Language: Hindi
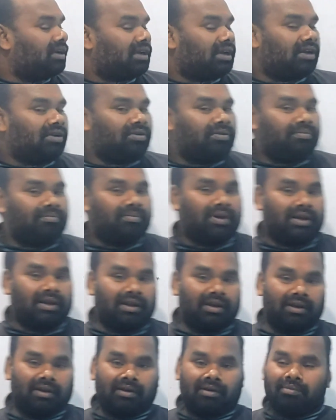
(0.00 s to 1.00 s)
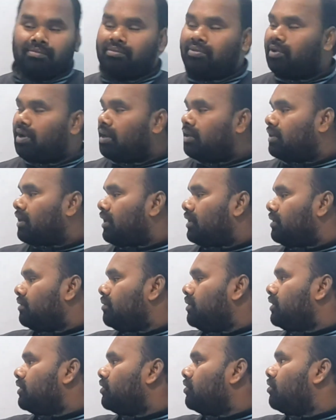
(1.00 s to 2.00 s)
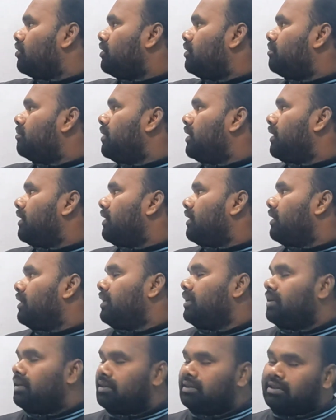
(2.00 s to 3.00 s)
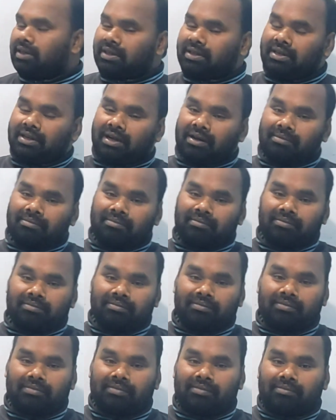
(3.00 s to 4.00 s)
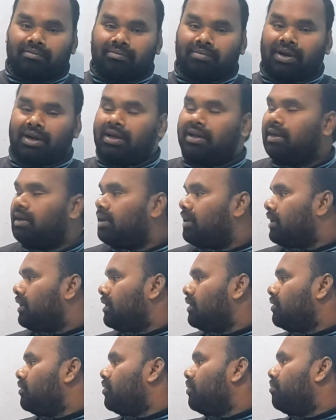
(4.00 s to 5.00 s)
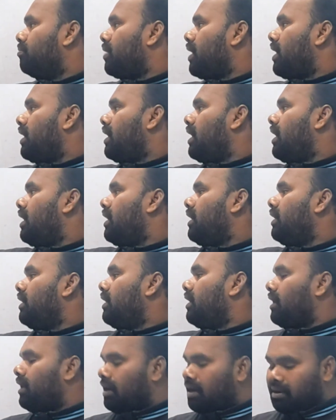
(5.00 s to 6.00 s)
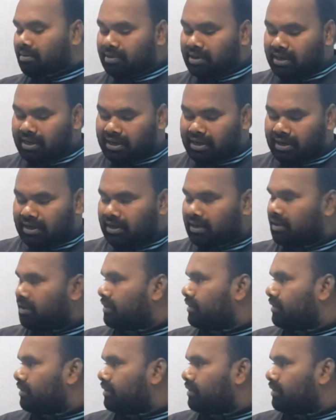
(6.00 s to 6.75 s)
के रूप में पुरातात्विक स्रोत में यदि हम पढ़ेंगे तो पहला है अभिलेख